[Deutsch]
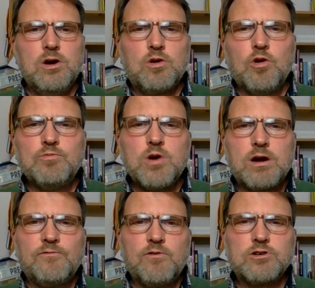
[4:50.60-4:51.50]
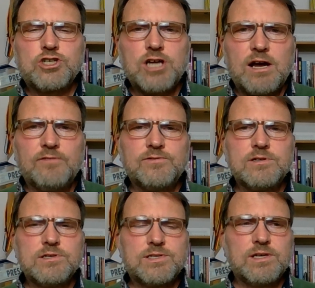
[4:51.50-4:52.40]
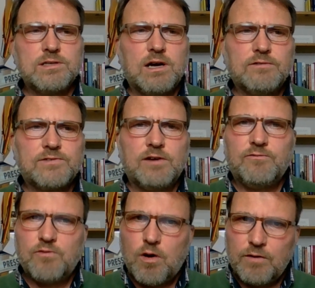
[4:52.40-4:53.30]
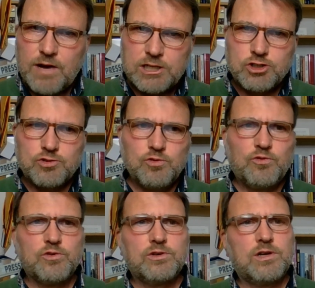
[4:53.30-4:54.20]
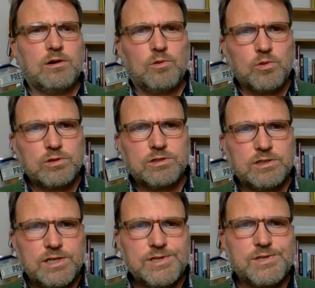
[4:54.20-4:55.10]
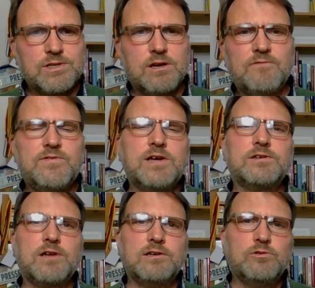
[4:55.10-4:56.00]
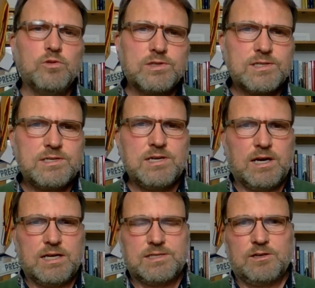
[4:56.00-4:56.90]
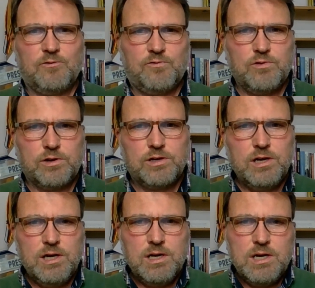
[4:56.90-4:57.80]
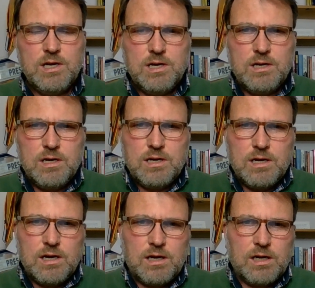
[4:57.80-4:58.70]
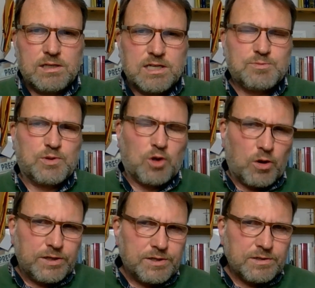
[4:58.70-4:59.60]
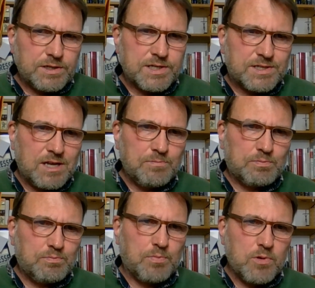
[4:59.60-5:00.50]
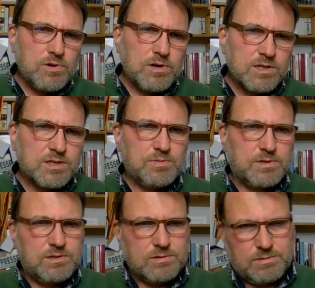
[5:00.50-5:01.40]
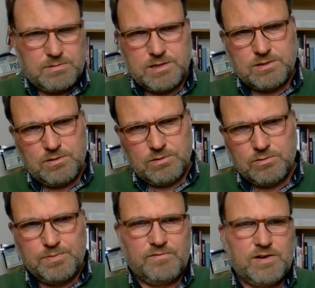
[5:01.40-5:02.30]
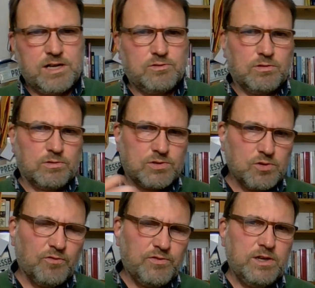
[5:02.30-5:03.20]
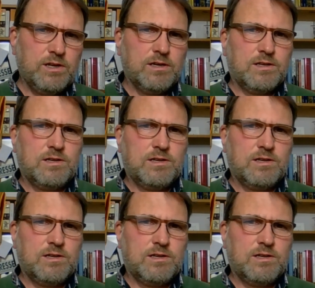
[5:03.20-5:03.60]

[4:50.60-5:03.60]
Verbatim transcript: Coburger Fuchsschafe sind auf der Vorwarnstufe der roten Liste gefährdeter Nutztierrassen geführt. Äh, das bedeutet, es gibt bundes- bzw. europaweit nur noch so wenige